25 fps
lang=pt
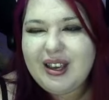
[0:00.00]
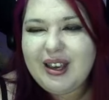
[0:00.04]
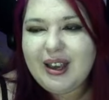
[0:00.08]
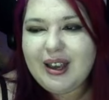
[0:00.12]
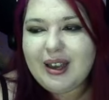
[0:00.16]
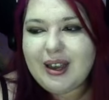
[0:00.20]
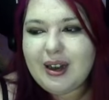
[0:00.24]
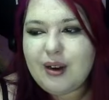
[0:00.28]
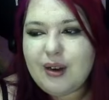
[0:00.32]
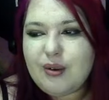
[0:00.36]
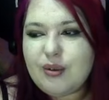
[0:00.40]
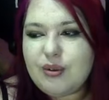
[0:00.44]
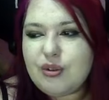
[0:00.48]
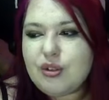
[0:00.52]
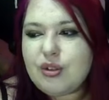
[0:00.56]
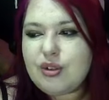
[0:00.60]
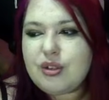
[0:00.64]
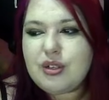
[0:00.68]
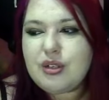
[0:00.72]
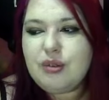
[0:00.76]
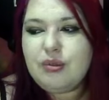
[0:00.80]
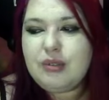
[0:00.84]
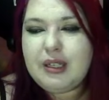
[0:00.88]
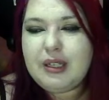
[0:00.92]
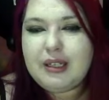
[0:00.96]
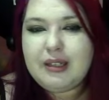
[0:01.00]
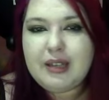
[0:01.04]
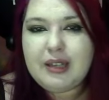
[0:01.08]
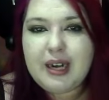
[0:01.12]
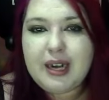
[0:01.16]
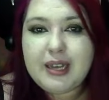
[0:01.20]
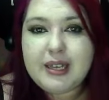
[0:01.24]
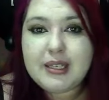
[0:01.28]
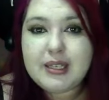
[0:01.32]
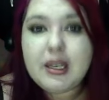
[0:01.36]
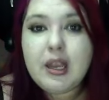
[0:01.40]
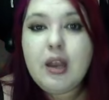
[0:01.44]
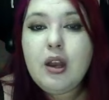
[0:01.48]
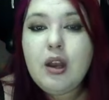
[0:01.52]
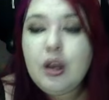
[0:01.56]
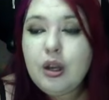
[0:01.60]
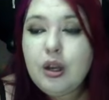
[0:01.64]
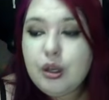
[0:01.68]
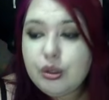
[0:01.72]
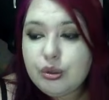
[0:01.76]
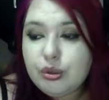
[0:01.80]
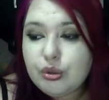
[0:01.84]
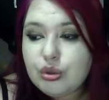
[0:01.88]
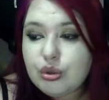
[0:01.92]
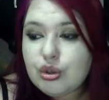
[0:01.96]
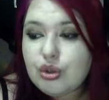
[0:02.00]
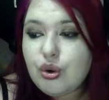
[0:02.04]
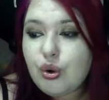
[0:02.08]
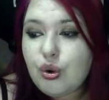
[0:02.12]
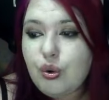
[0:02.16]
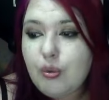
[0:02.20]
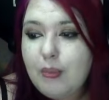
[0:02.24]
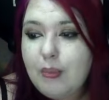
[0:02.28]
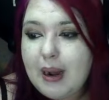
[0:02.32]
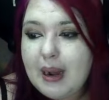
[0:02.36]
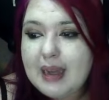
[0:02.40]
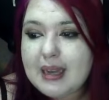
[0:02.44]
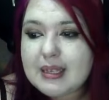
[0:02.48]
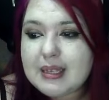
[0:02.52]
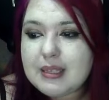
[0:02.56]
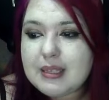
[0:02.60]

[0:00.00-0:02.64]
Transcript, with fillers: é aquela construção T3 do jogo base